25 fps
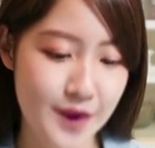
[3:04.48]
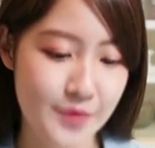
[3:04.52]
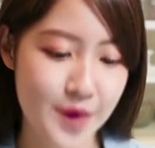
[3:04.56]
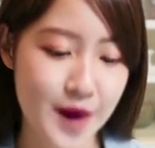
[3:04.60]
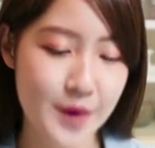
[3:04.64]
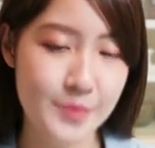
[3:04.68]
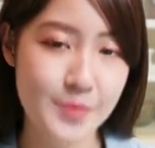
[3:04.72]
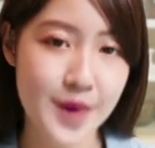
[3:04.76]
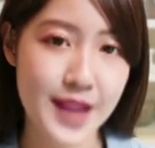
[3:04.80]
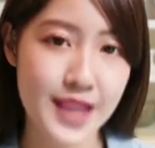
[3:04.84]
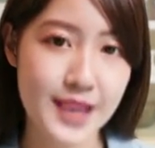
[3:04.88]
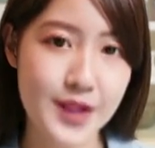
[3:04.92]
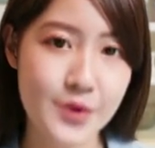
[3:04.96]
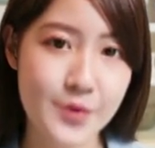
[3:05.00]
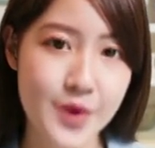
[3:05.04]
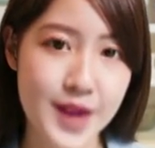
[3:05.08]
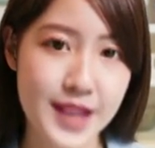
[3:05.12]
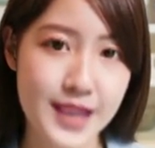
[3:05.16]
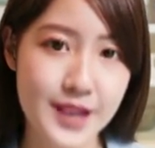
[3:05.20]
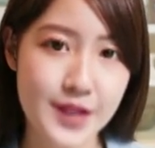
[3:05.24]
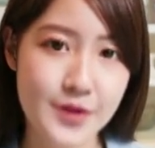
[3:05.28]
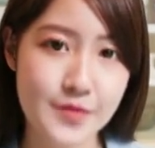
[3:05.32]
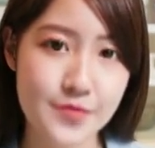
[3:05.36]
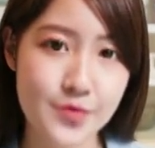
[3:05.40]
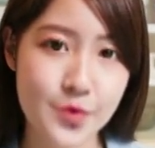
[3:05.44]
皇梅德韦
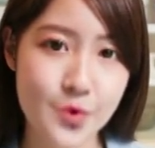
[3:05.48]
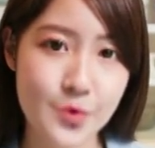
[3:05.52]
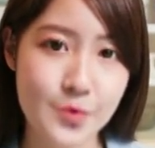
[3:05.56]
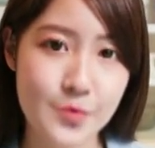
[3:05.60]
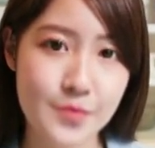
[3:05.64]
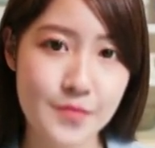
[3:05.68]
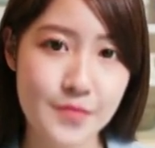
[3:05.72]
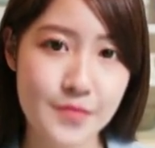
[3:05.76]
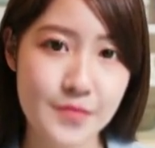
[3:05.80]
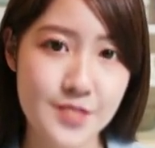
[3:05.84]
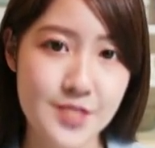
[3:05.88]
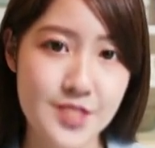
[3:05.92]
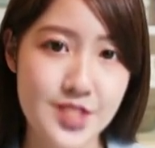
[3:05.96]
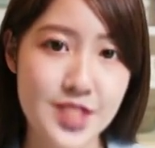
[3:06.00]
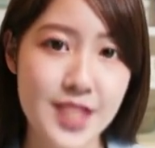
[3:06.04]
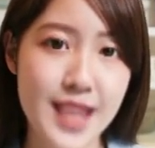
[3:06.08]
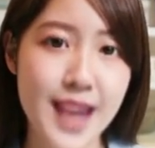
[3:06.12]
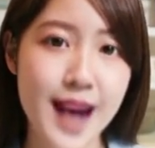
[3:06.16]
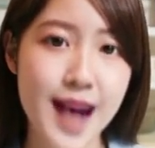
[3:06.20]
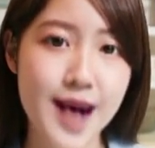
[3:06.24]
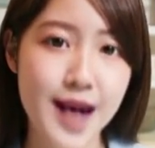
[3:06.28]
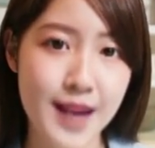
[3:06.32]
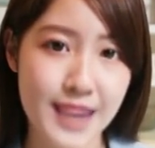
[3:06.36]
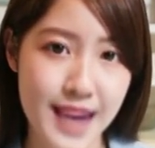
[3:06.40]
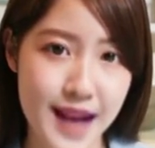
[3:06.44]
德夫、希
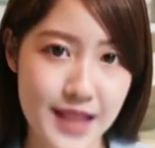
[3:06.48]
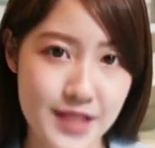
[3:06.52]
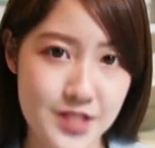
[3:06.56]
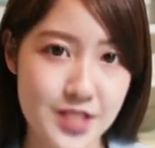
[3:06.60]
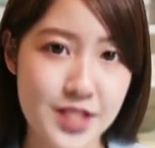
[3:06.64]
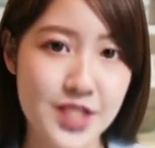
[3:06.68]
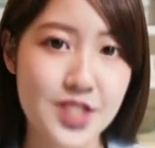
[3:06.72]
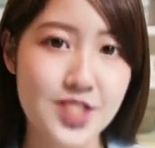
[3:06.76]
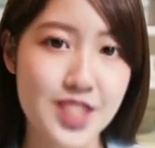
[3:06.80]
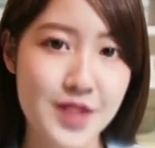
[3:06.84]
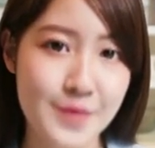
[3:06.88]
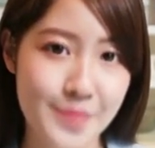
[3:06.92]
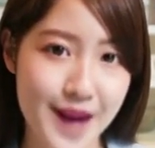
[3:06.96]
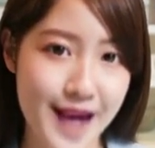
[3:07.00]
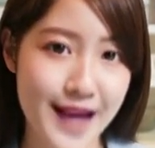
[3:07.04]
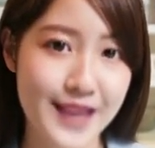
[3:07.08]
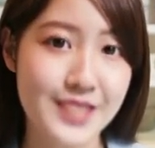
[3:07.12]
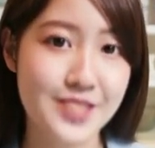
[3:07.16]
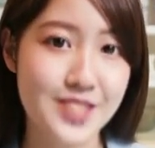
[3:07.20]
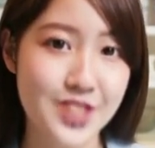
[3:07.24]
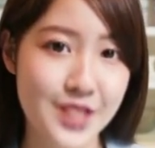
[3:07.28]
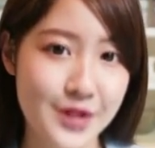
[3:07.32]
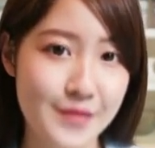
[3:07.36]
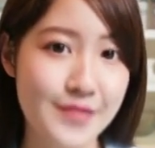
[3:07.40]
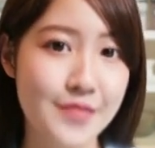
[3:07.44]
腊海盗西西帕
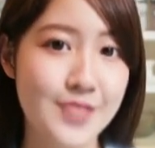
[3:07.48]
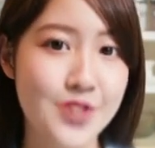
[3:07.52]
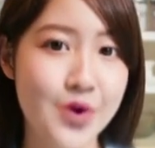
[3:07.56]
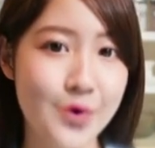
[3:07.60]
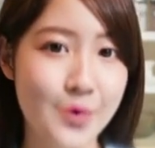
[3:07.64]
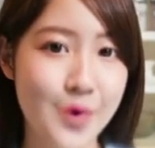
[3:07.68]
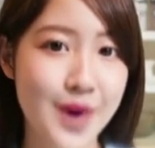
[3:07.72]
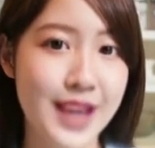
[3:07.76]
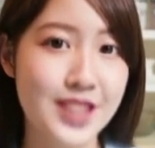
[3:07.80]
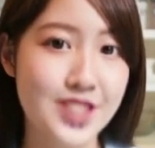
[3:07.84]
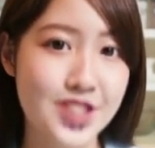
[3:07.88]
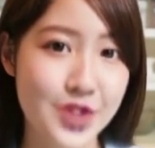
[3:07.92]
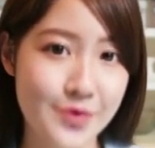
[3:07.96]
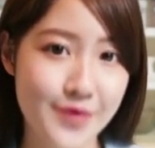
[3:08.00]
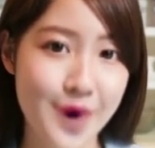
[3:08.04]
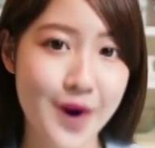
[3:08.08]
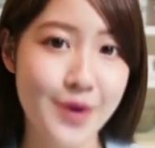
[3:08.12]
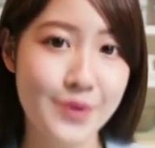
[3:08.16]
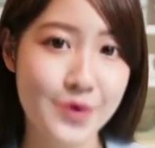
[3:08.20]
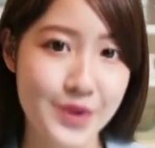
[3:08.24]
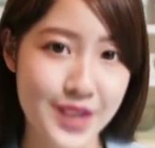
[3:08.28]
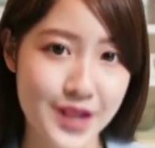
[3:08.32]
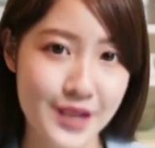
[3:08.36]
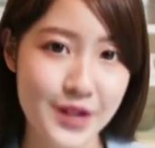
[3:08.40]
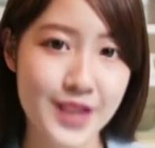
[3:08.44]
斯、挪威之
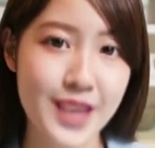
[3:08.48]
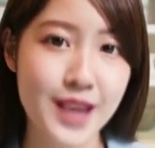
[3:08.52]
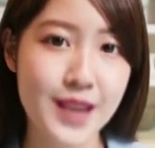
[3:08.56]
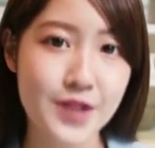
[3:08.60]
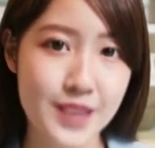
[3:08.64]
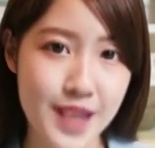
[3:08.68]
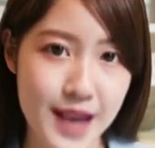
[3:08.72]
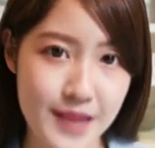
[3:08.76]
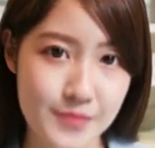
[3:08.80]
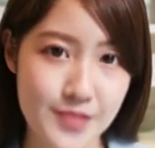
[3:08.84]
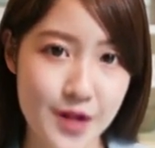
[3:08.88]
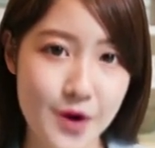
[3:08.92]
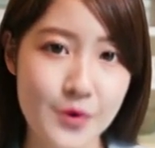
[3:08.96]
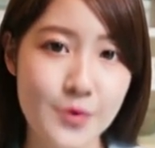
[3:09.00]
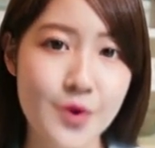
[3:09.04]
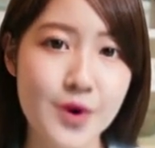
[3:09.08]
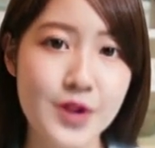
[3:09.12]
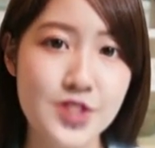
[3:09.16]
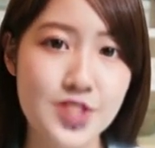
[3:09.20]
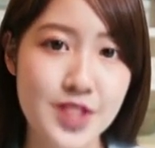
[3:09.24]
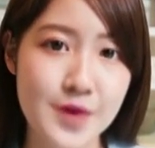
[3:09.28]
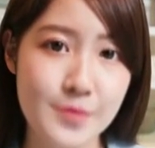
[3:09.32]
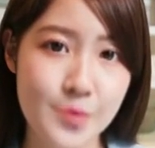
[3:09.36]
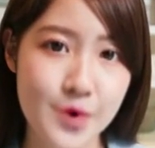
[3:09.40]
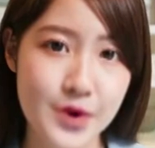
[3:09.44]
光鲁德等人都
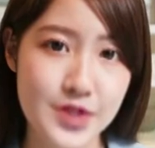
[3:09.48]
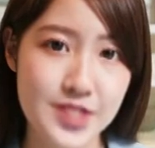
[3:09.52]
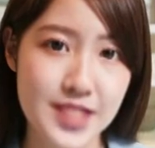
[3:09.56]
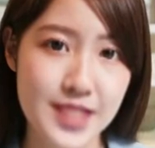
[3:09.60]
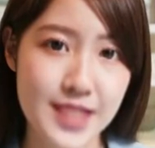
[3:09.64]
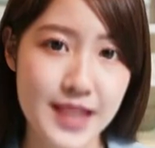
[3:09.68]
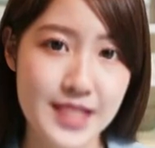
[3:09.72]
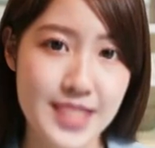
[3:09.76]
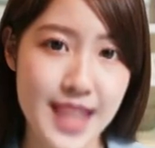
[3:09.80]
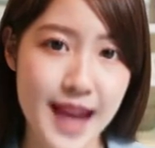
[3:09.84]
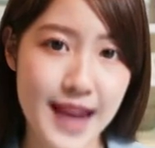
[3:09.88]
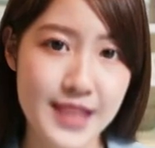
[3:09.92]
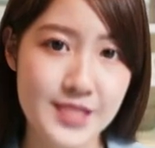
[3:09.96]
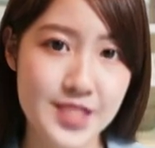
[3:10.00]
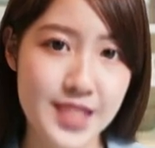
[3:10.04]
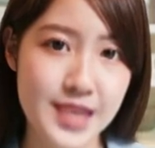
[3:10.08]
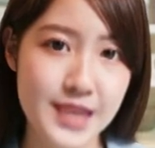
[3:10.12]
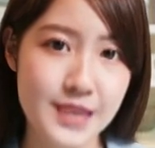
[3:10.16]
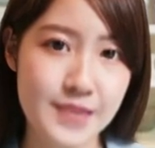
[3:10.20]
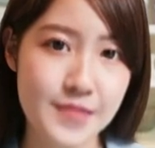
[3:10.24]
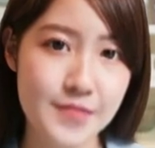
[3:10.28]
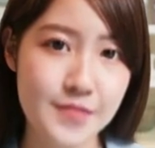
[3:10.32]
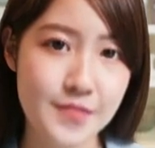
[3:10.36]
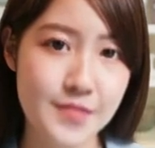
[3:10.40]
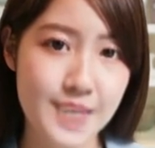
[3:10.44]
望尘莫及的佳绩，